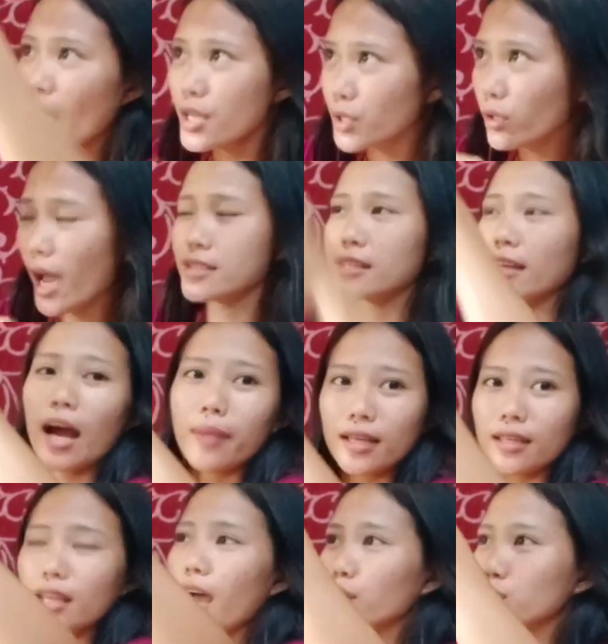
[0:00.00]
So guys, sige habang
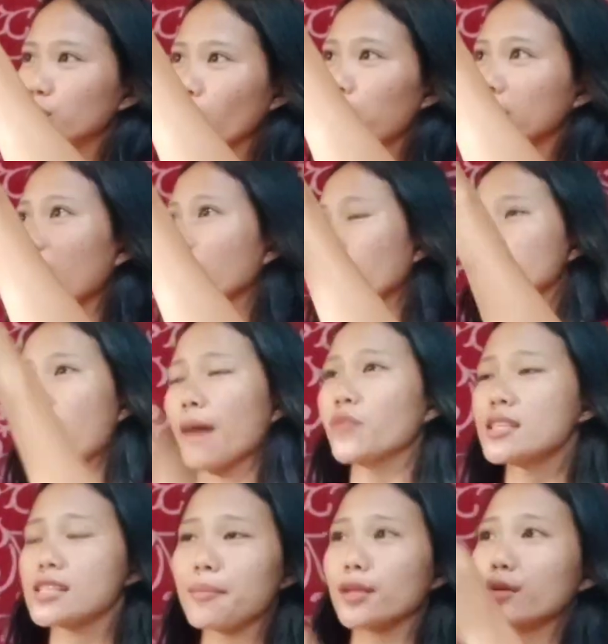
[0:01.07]
inaalis ko to, habang nilalagay ko siya,
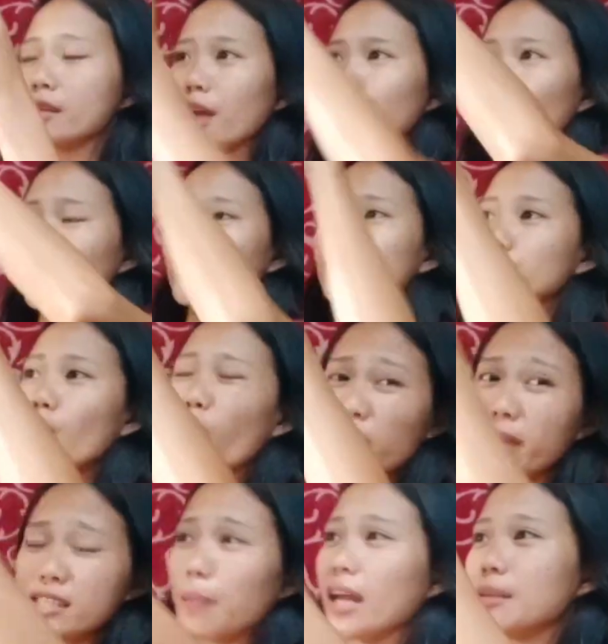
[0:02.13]
sasabihin ko na sa inyo kung okay
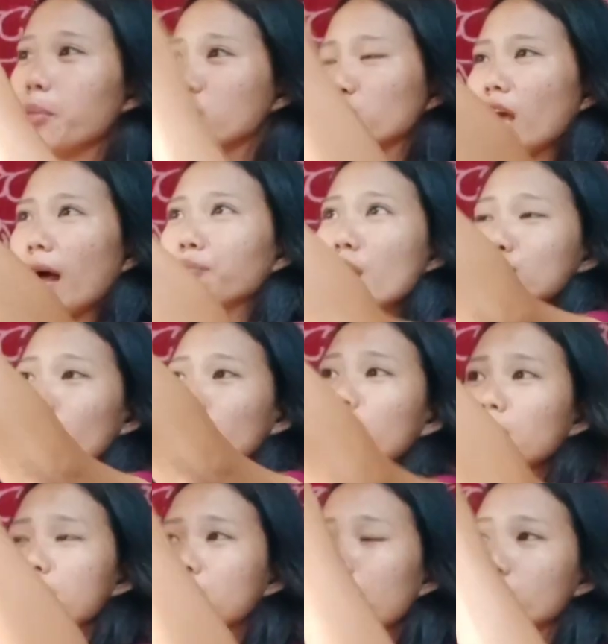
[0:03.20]
ba siya para sa presyo na. So yun
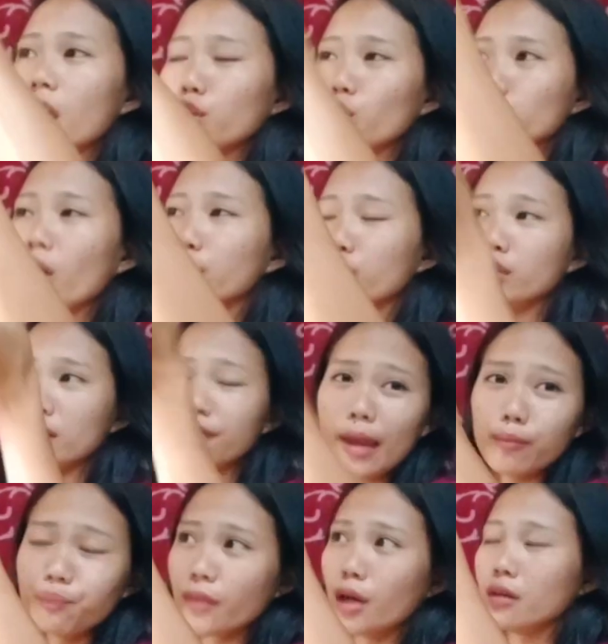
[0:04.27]
na, sinabi ko sa inyo, kung
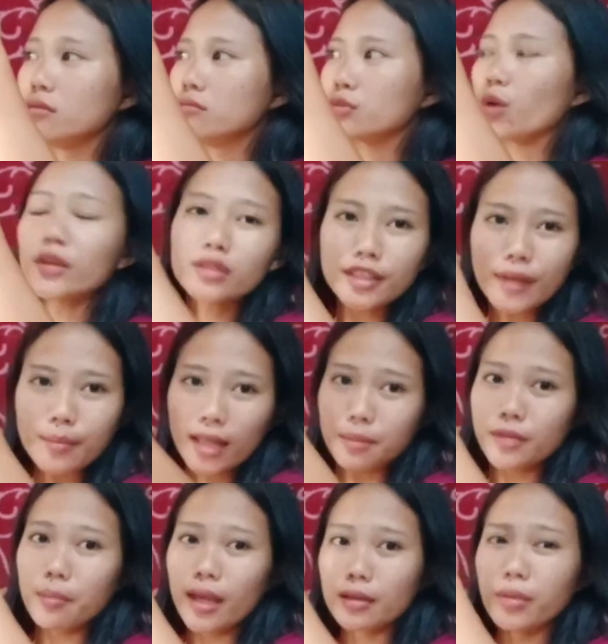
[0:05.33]
100% 100% ano
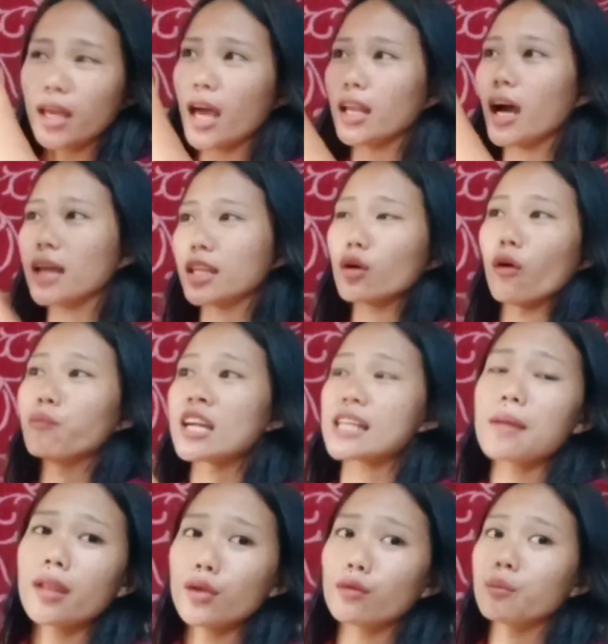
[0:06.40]
na binayaran ng ate ko,
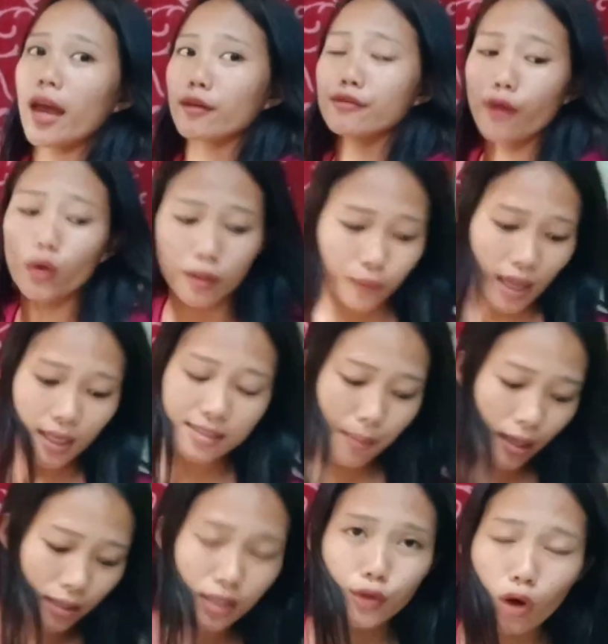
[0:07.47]
kasama na yung microphone,
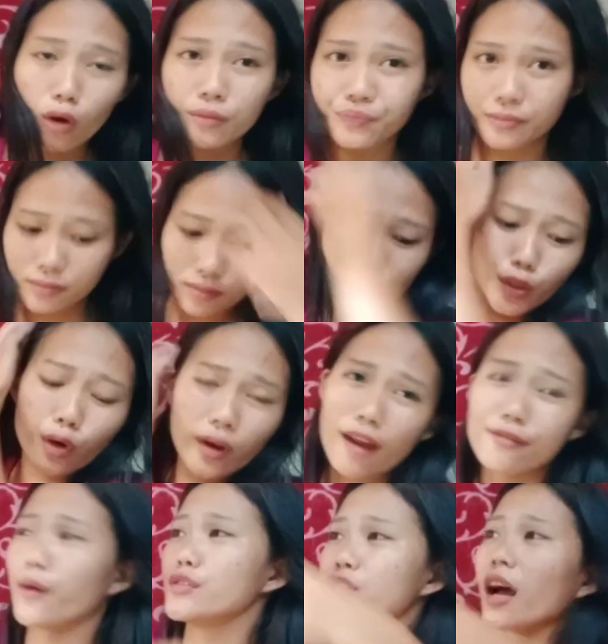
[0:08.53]
kasama na din yung yung
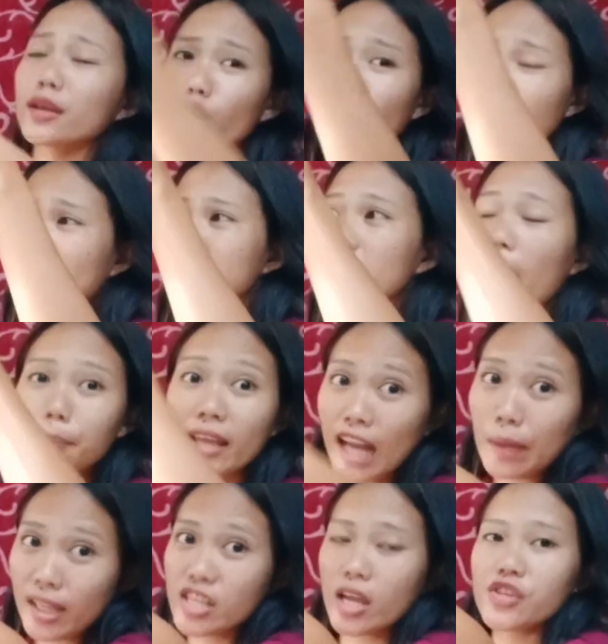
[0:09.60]
earphone, tsaka itong drive, may
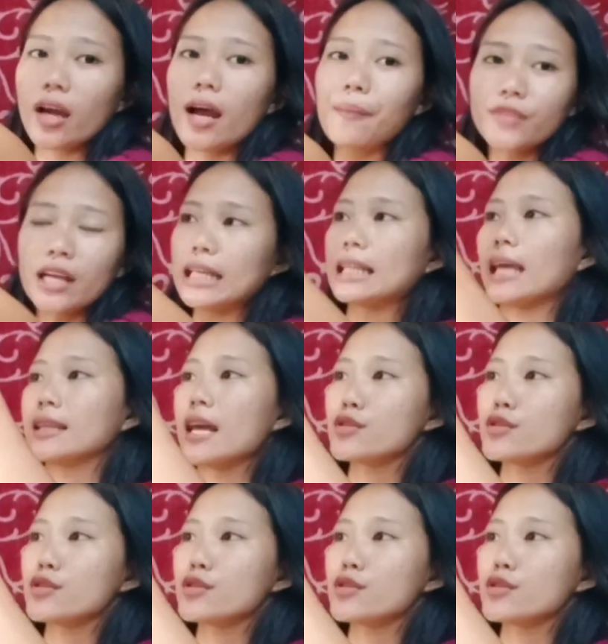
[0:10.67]
drive na siya, tsaka ring light.